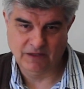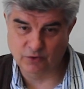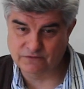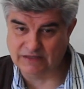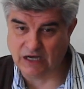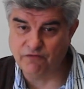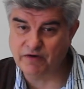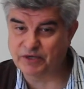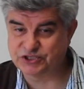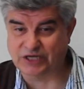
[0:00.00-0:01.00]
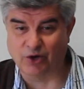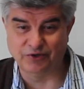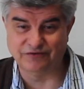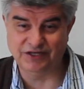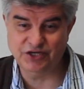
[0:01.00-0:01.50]
Kurz darauf aber
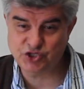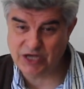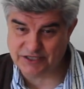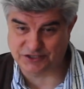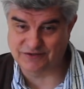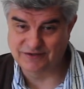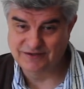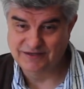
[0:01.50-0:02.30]
staunen sie nicht schlecht.